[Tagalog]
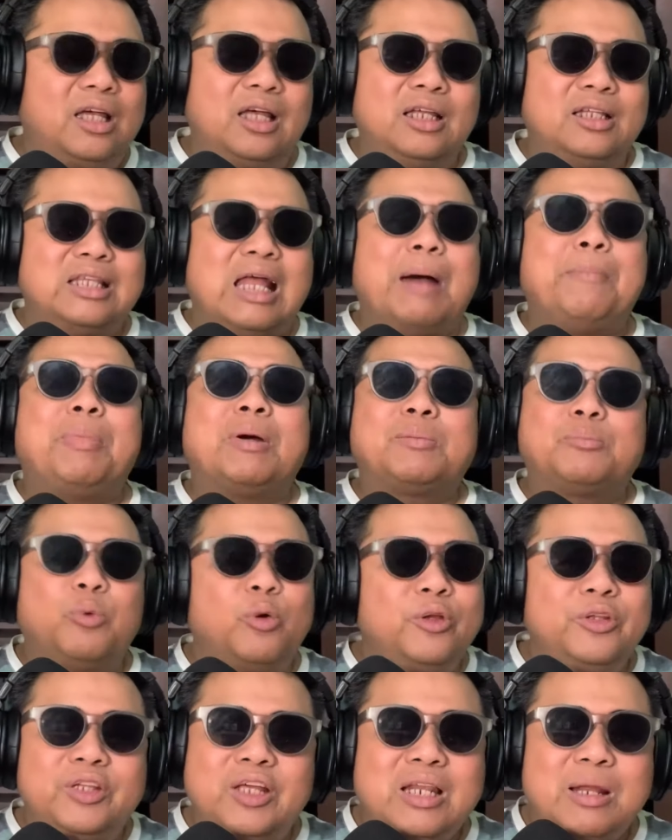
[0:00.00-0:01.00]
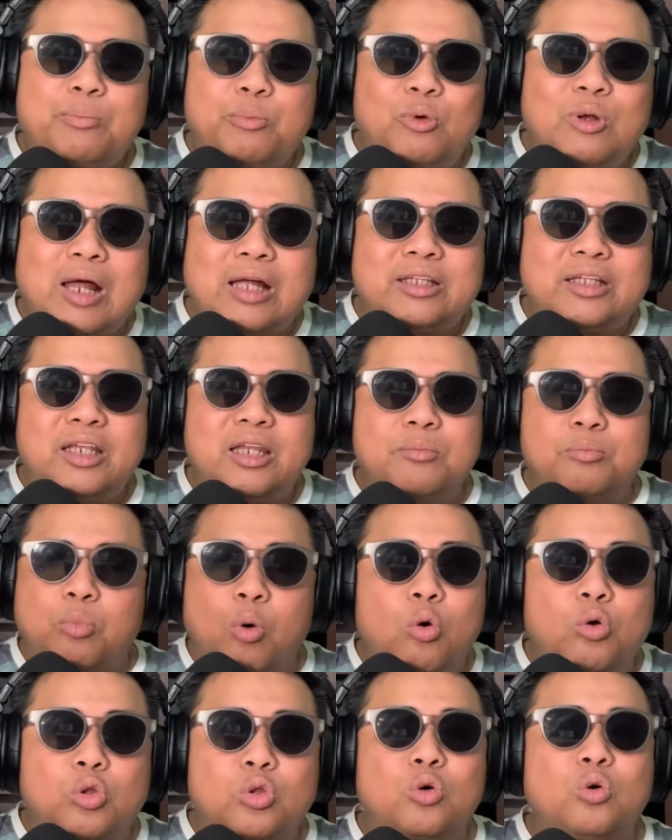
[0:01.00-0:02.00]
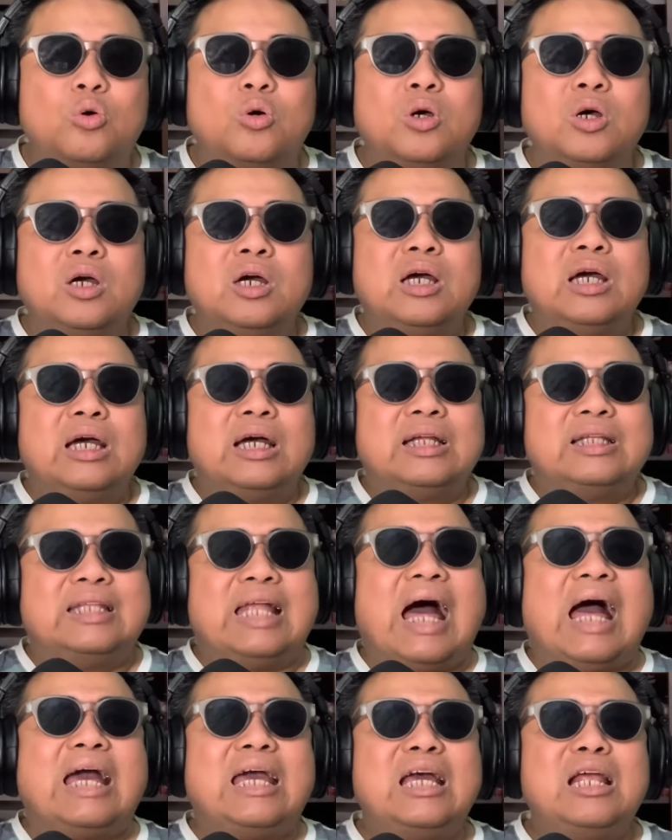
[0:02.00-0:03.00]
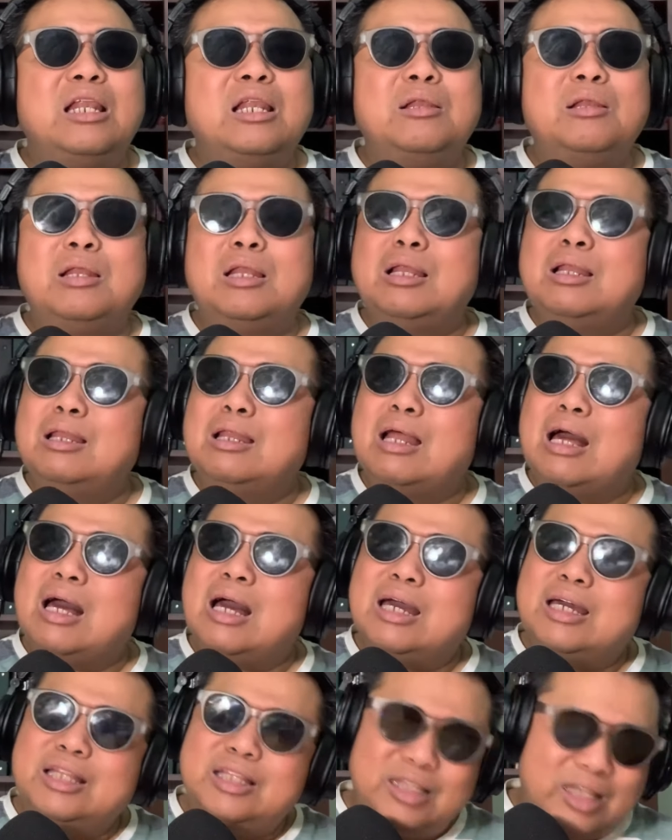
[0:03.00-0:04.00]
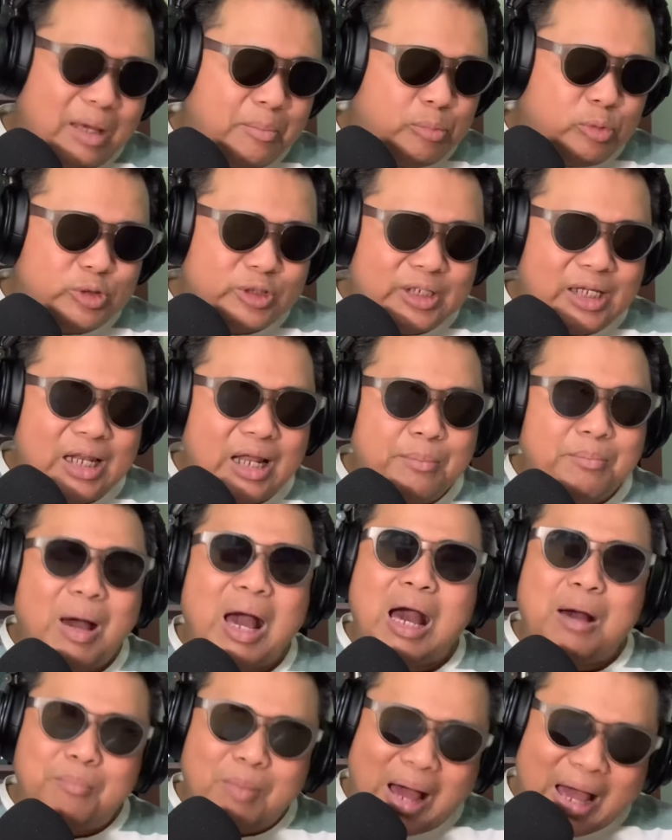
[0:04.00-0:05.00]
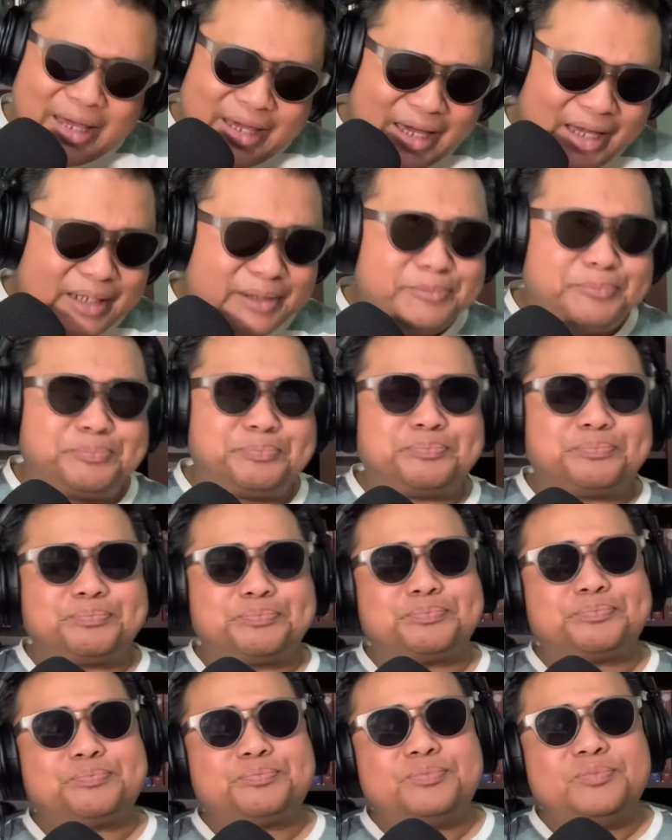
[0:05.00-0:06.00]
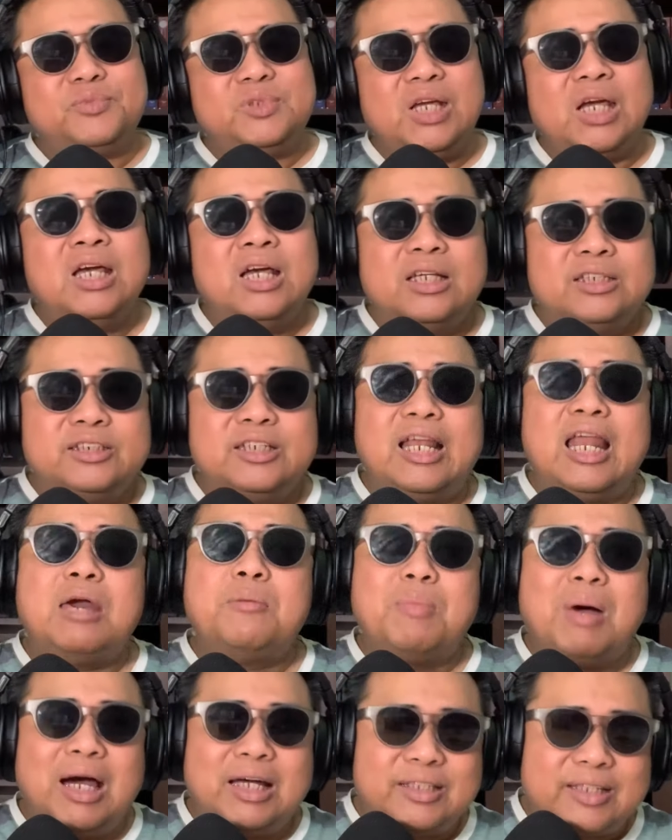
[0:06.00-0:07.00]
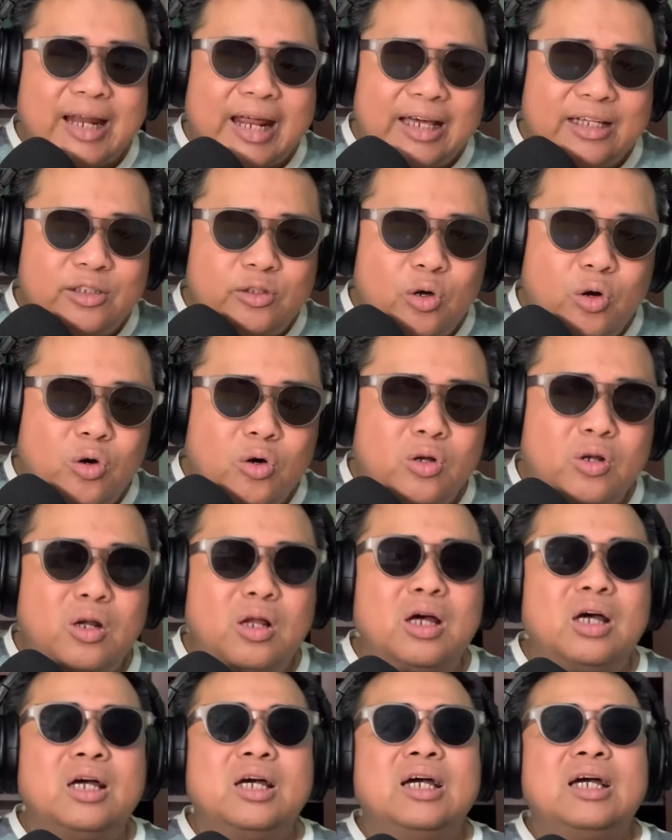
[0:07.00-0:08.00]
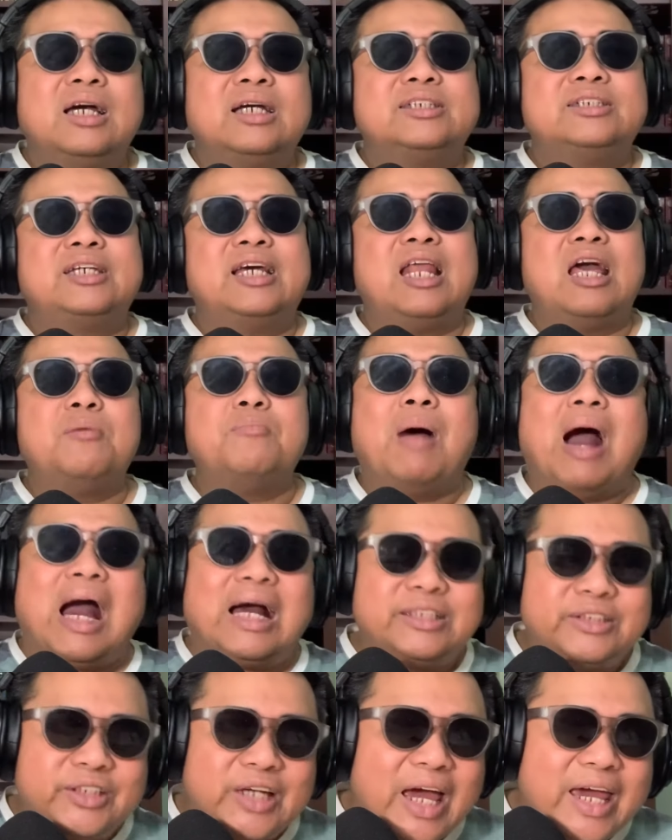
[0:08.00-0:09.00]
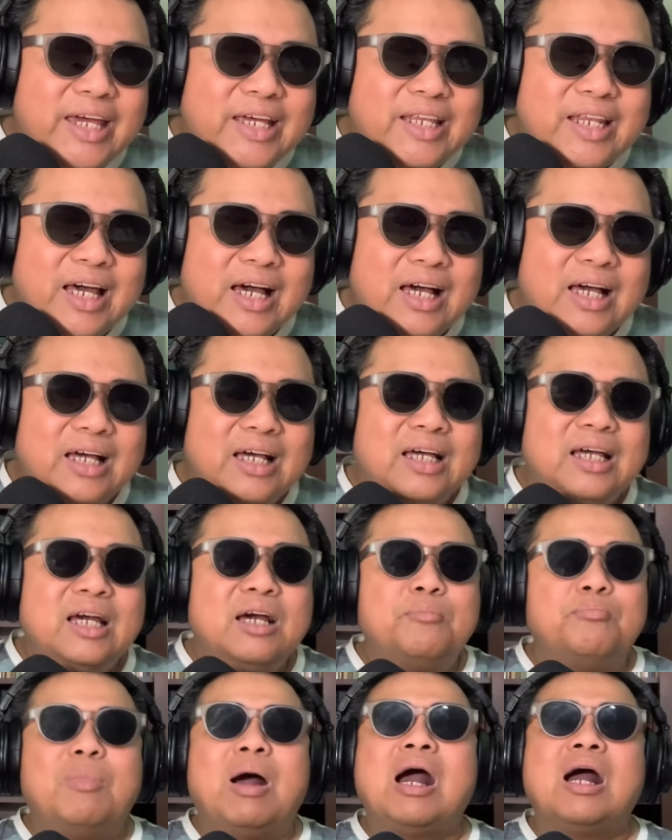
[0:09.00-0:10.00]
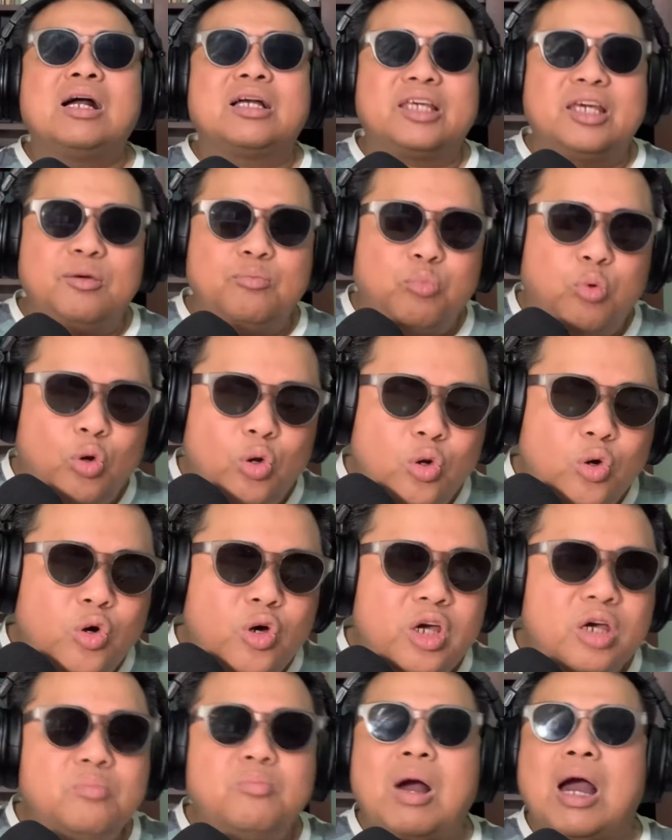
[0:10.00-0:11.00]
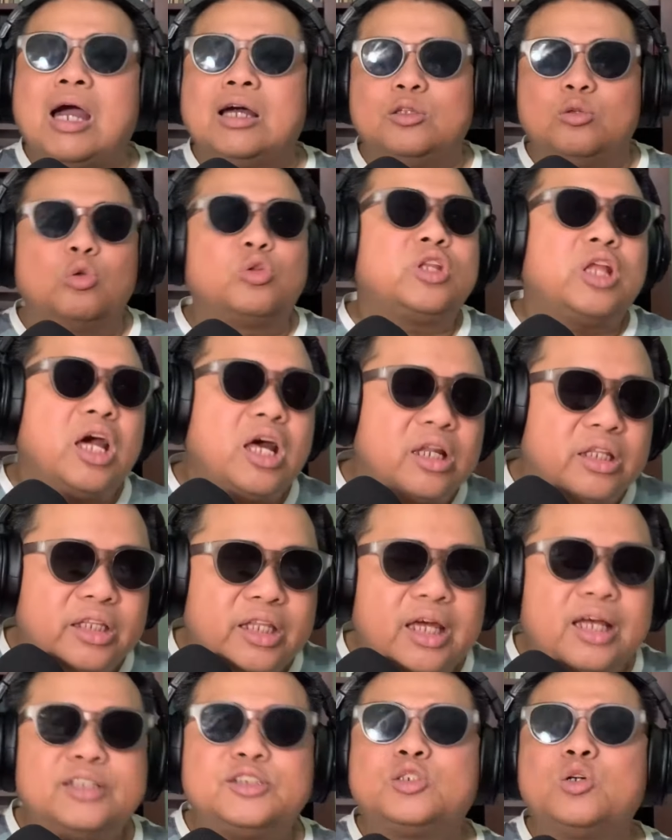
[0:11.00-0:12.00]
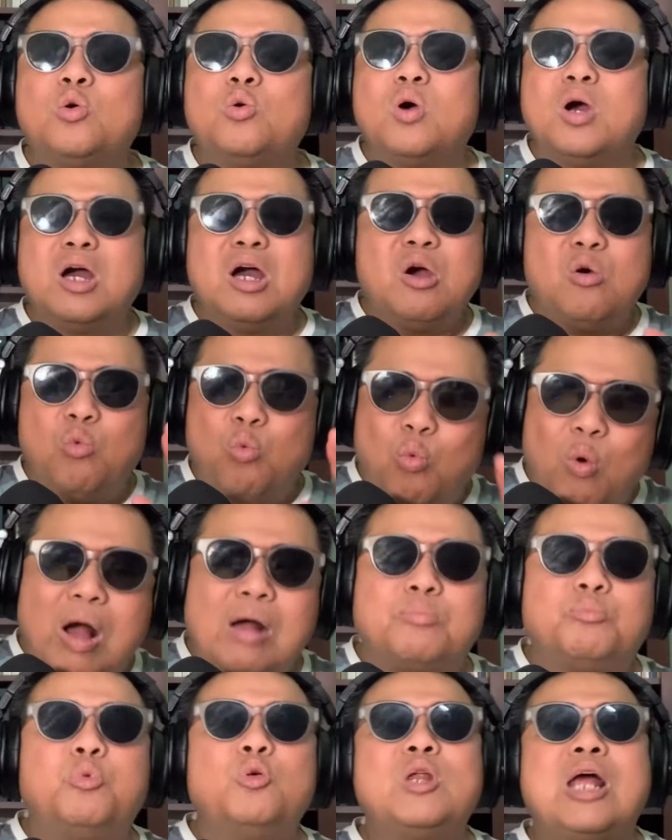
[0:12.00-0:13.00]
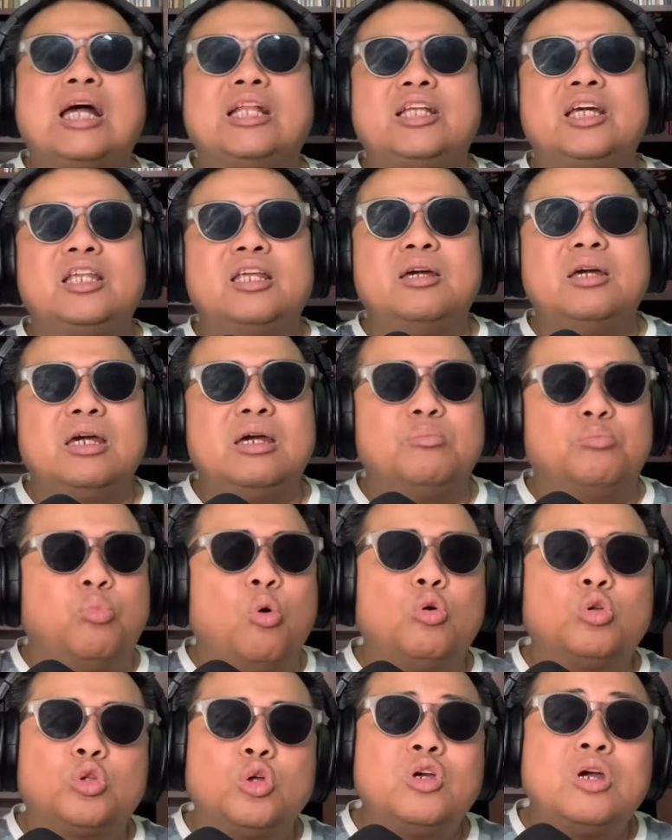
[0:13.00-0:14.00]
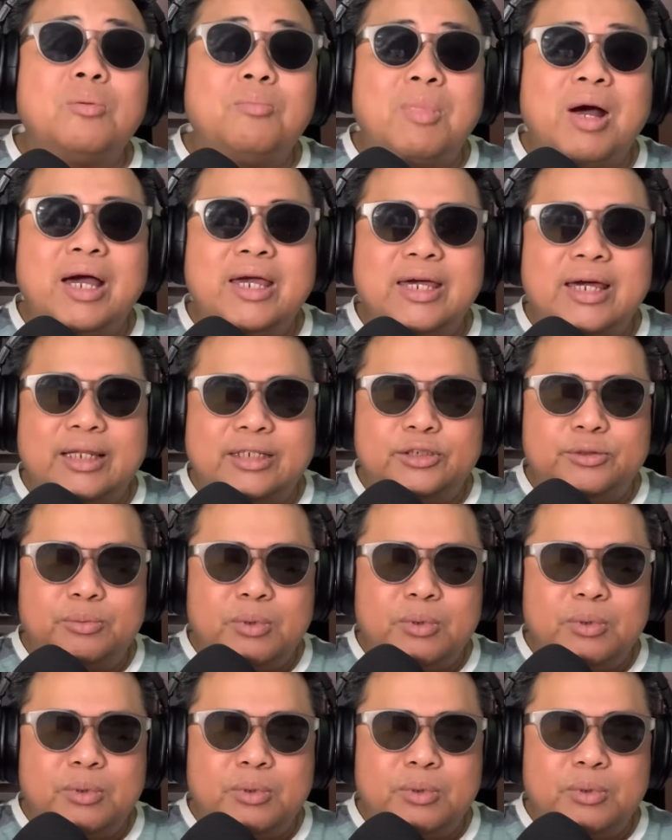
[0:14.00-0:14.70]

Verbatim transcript: dapat po hindi na po natin iboto dahil uh, hindi po sila makabayan. Sila yung mga traidor, sila yung maka-China, maka-Kibuloy, maka-Duterte. So, Huwag po natin iiboto yung mga yan.